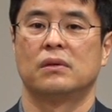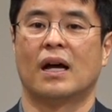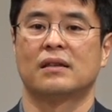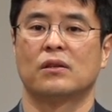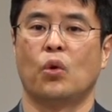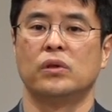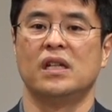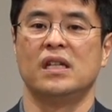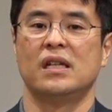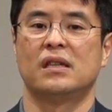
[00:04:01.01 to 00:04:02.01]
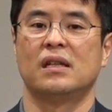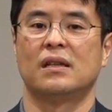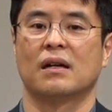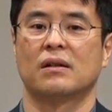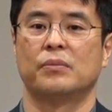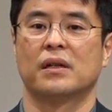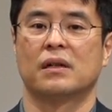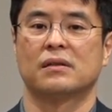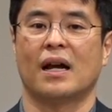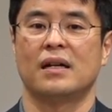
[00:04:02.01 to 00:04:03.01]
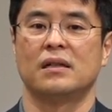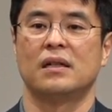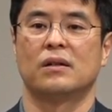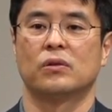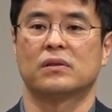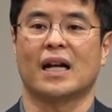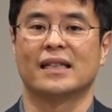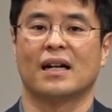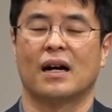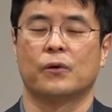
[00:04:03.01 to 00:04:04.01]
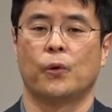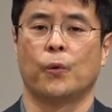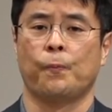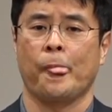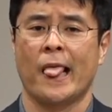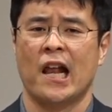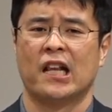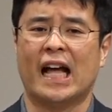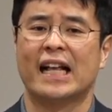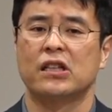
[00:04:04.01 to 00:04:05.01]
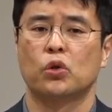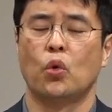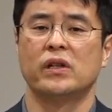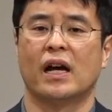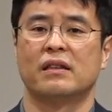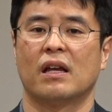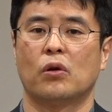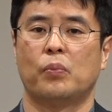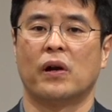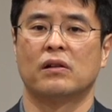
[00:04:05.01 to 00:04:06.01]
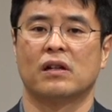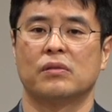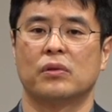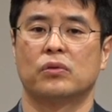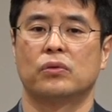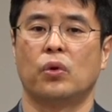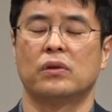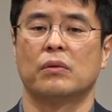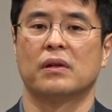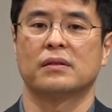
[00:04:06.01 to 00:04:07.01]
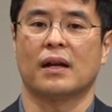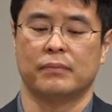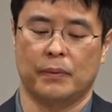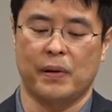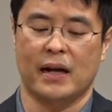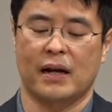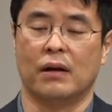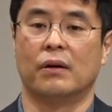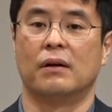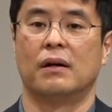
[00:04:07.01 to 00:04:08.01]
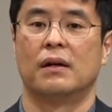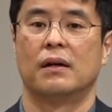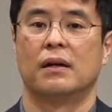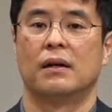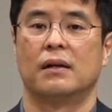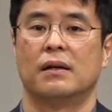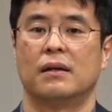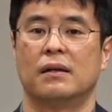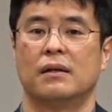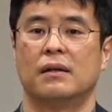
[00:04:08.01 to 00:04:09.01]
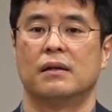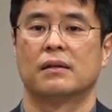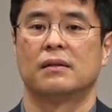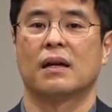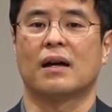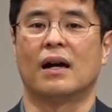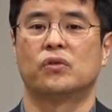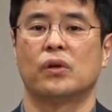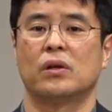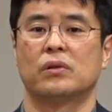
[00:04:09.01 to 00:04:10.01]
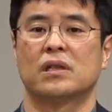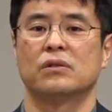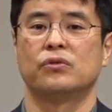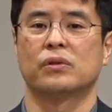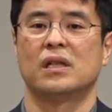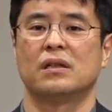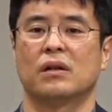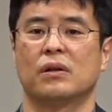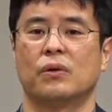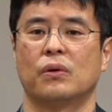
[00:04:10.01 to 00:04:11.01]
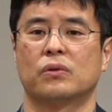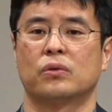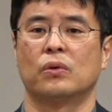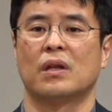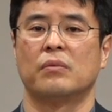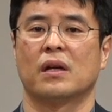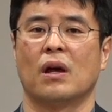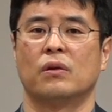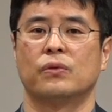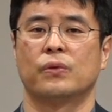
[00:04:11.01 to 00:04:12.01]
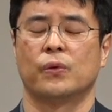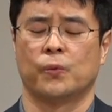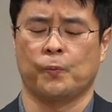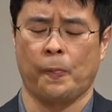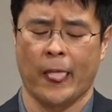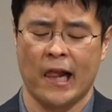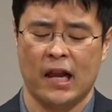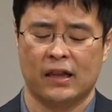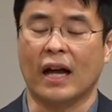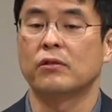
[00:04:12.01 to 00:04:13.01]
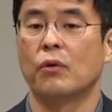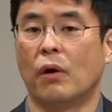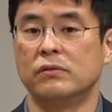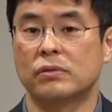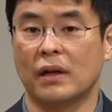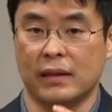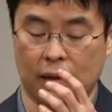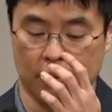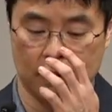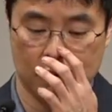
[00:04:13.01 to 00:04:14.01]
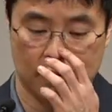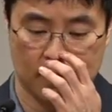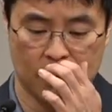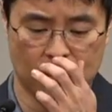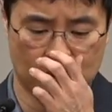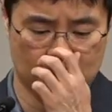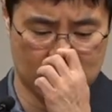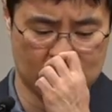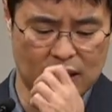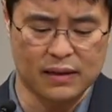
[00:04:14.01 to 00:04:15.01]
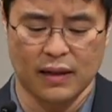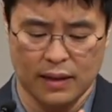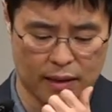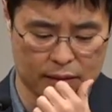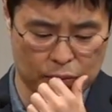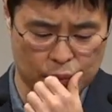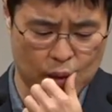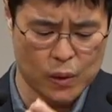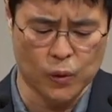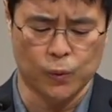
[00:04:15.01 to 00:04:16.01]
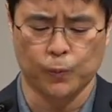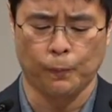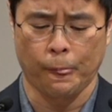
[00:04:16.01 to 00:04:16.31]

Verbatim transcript: 나한테 돈이 이익이다 그러면 그 살리고 가져가고 나한테 돈이 안 되고 버릴 것 같으면 돈 때문에 사람들 팔아요. 그게 가족이고 친구고 친척이고요. 돈 때문에 결국은 나중에 원수가 돼요. 그래서 여러분 직장 생활을 하다 보면은